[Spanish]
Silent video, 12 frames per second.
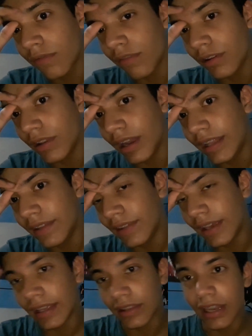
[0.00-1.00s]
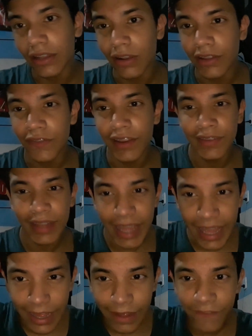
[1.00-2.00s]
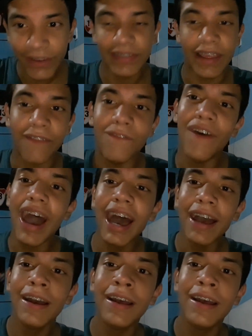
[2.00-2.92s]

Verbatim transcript: cuando le dicen que tiene todas las esferas, Freezer va